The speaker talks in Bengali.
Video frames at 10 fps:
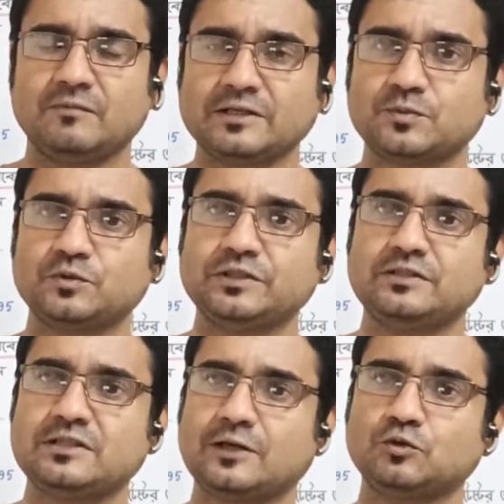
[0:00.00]
বাসমতি
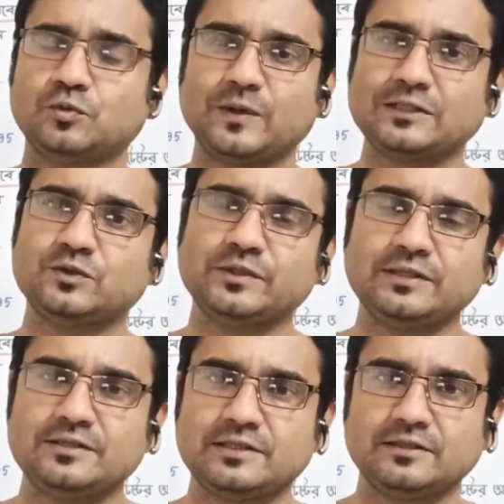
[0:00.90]
চাল
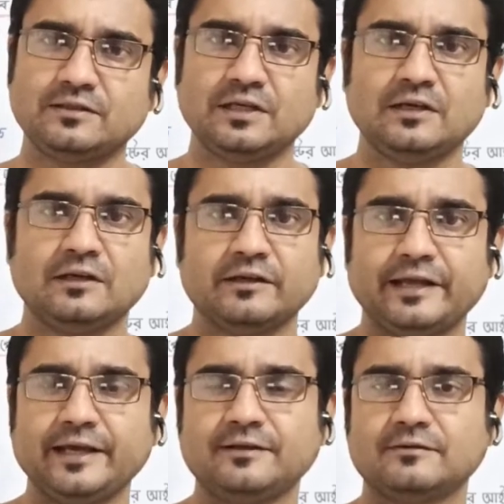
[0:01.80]
উৎপাদনের যে
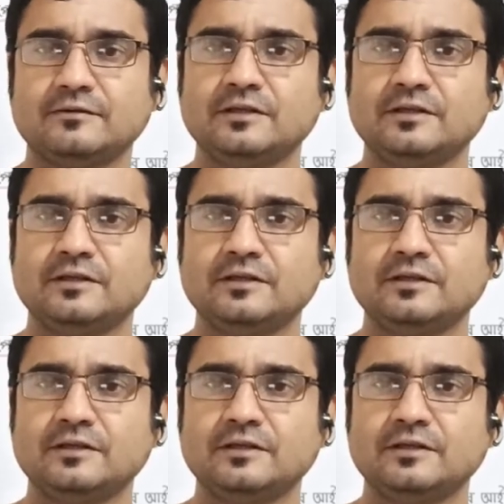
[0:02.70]
জ্ঞান